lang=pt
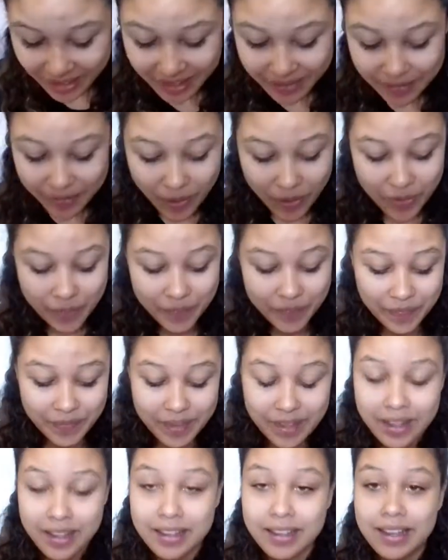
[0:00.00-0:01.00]
Bom,
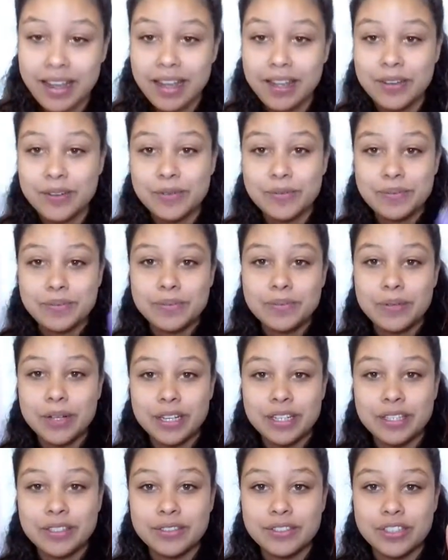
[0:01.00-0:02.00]
tem um
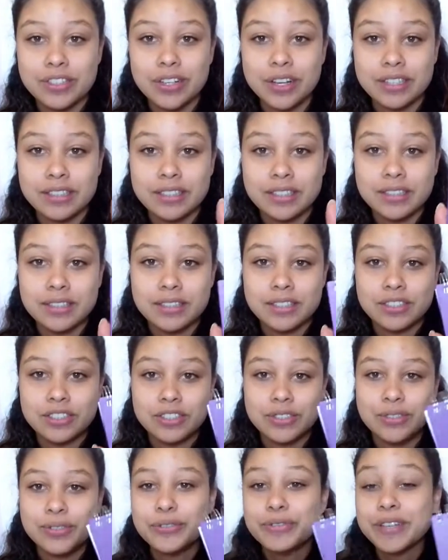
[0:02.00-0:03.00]
bloquinho de notas
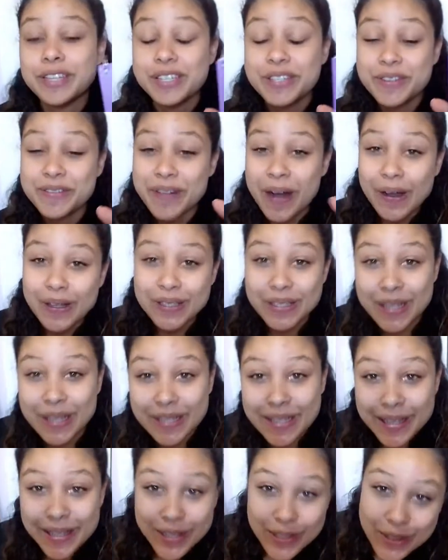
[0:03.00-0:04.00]
do Festival de
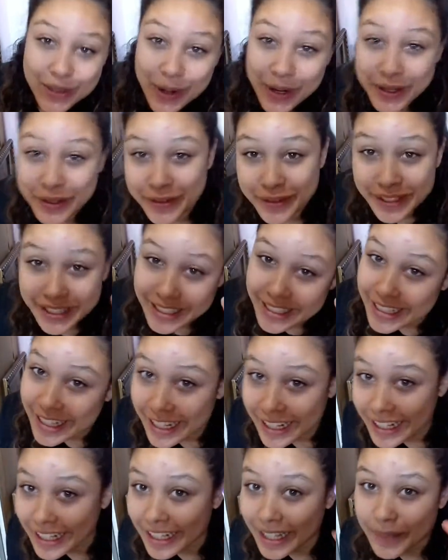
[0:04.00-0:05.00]
Dança de Joinville,
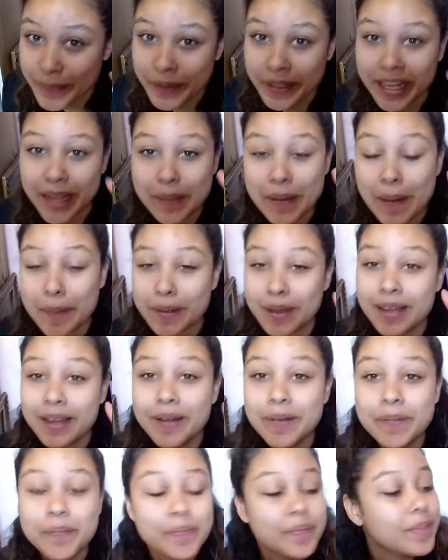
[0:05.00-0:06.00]
querida, porque minha
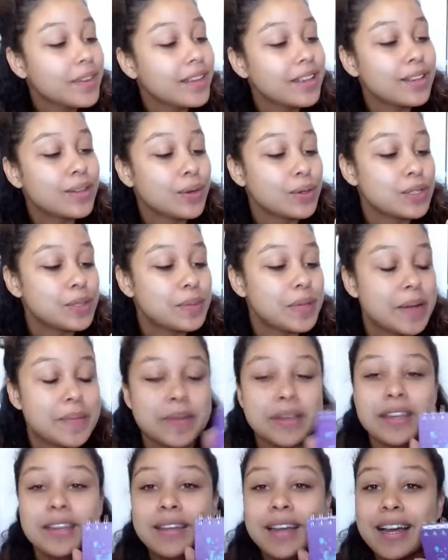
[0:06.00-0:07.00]
amiga trouxe pra
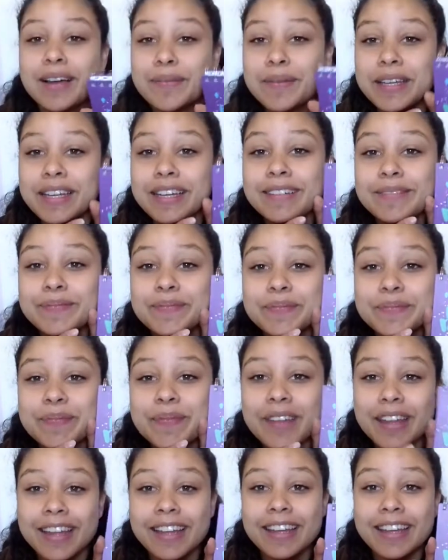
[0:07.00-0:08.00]
mim, a Bia.
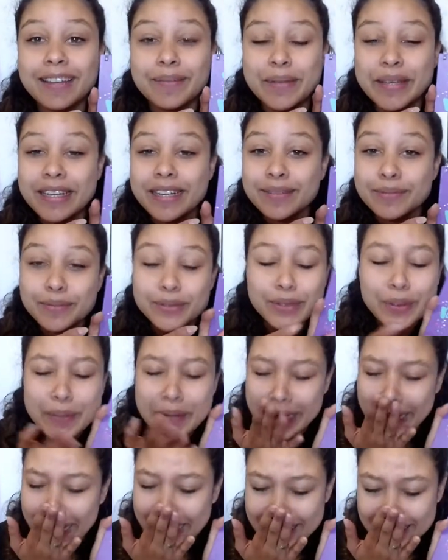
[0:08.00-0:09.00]
E Bia, muito
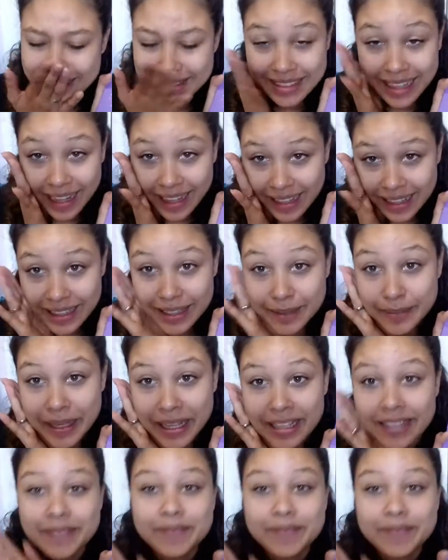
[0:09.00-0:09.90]
obrigada, tá? Amei.